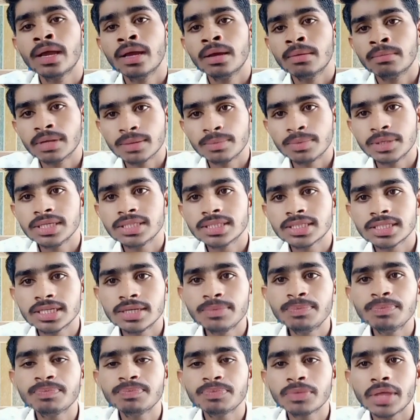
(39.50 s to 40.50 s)
मतलब कि
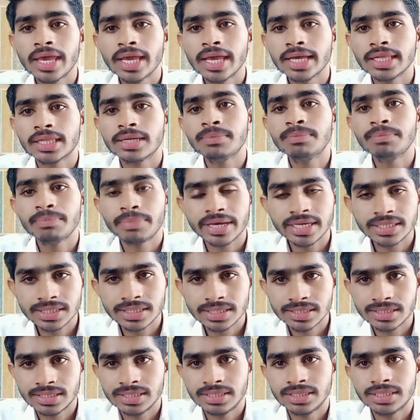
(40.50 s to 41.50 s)
सब एकदम
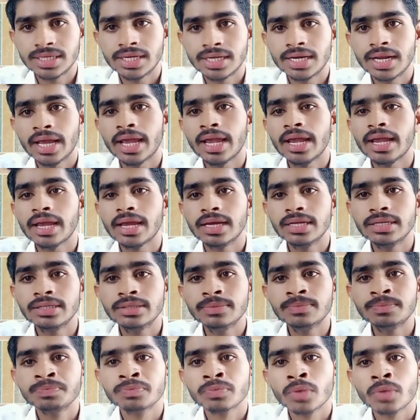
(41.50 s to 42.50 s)
बेस्ट टीचर हैं
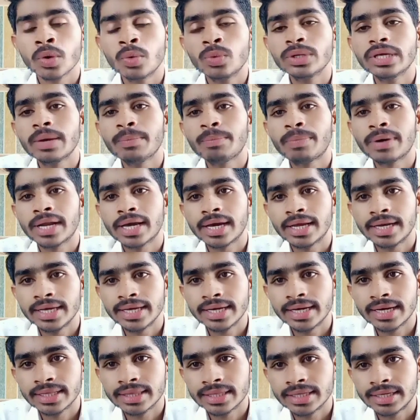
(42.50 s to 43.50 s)
इन उनके
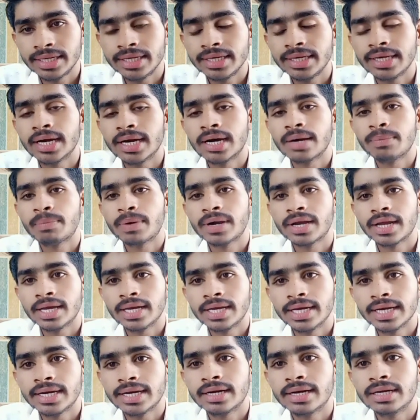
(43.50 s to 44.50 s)
पढ़ाने का तरीका
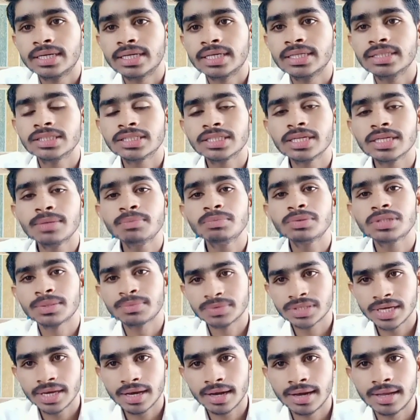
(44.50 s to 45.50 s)
पढ़ाने का ढंग सब
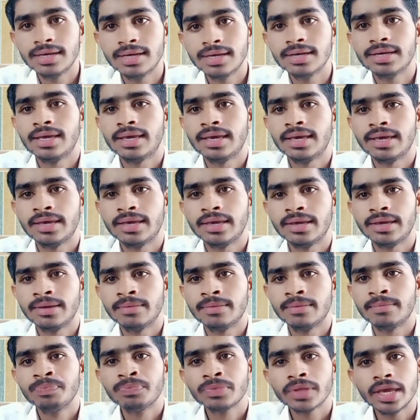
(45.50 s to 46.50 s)
सबसे अलग हैं
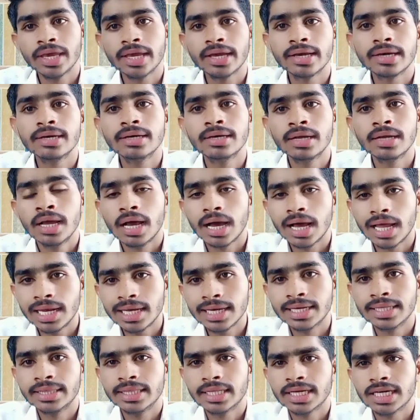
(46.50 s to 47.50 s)
एक अलग
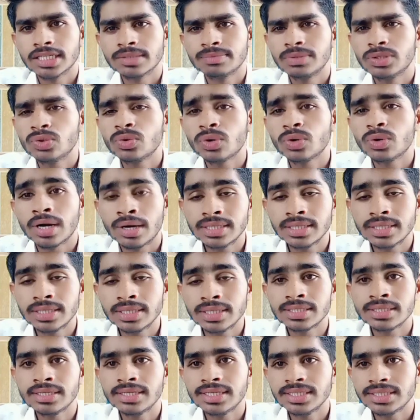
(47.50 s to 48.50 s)
अंदाज में जो खान
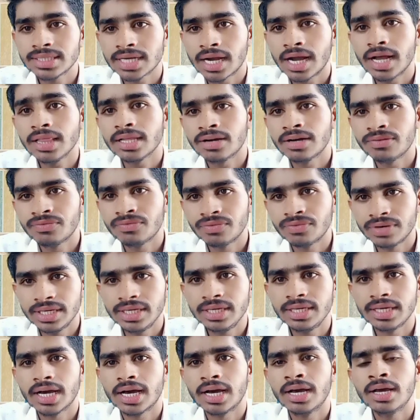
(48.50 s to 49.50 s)
सर ने चाहा था वही
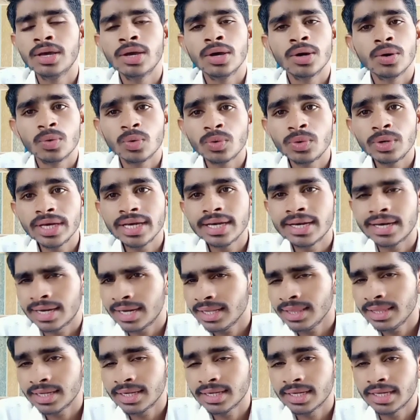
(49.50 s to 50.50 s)
किया उन्होंने
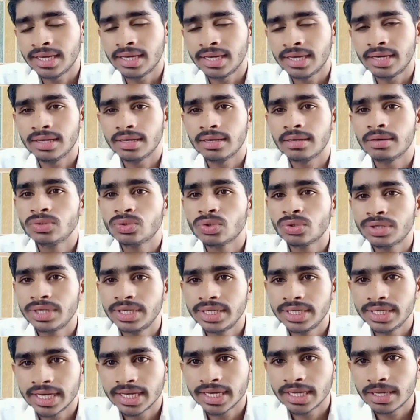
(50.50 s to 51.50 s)
कहा था कि जो
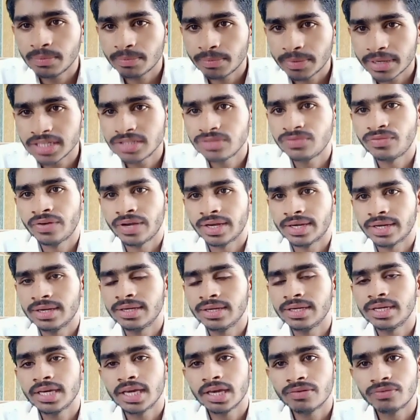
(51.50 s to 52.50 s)
इंडिया की बेस्ट
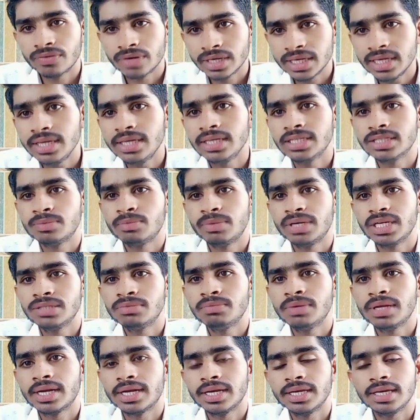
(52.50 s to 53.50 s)
फैकल्टी है वही इस
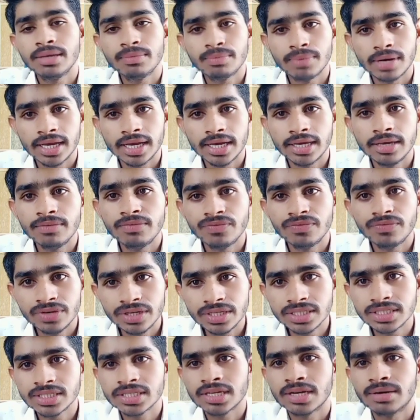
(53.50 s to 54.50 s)
बैच में रहेगी भले ही
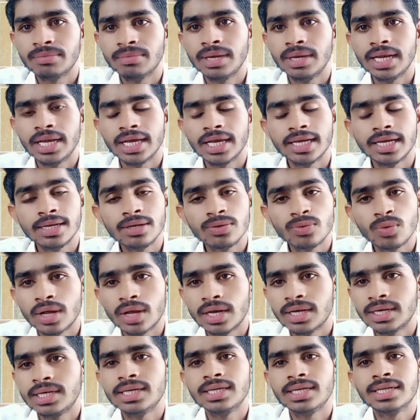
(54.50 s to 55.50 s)
फीस कम है लेकिन
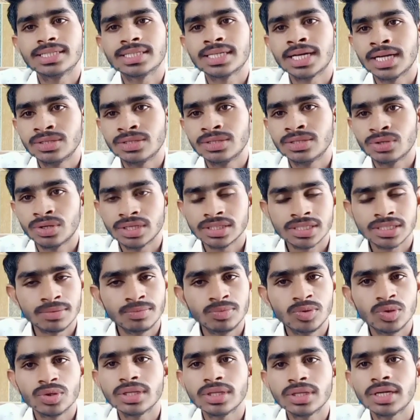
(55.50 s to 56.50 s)
क्वालिटी के साथ जो है
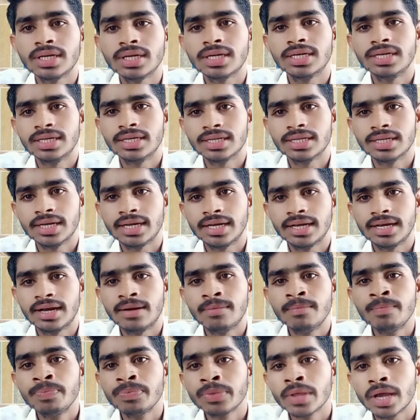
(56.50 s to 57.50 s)
समझौता नहीं किया जाएगा
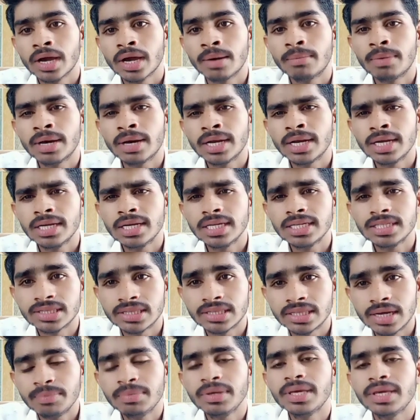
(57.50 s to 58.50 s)
हमारे लिए
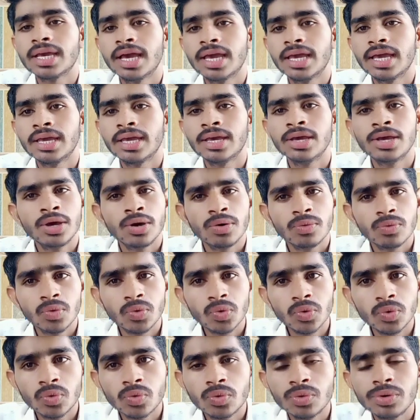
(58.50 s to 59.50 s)
जितना भी क्या है
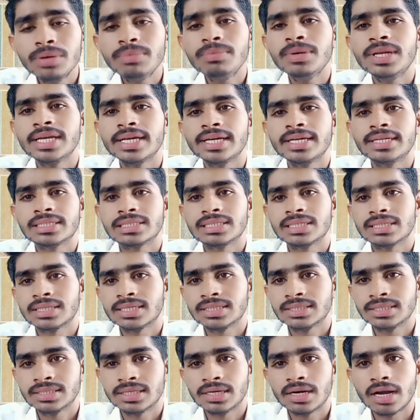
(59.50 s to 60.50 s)
वो कोई भी नहीं कर
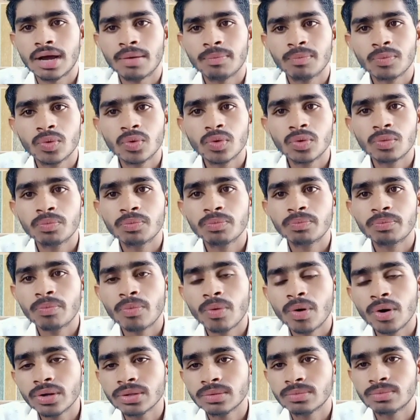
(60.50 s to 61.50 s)
सकता सर आपको
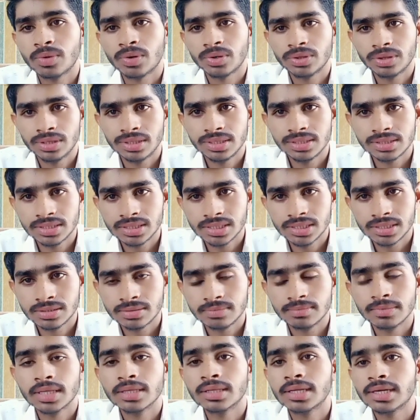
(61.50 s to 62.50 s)
बहुत बहुत दिल से
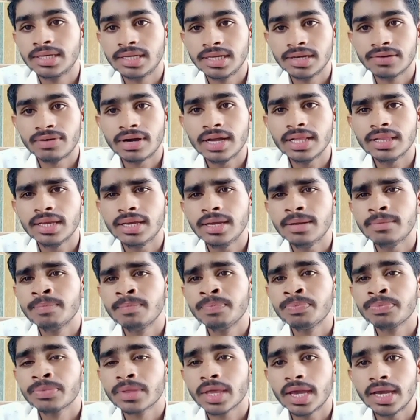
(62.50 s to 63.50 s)
धन्यवाद है
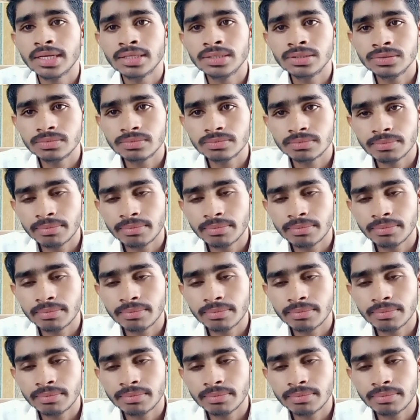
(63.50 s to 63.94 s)
एंड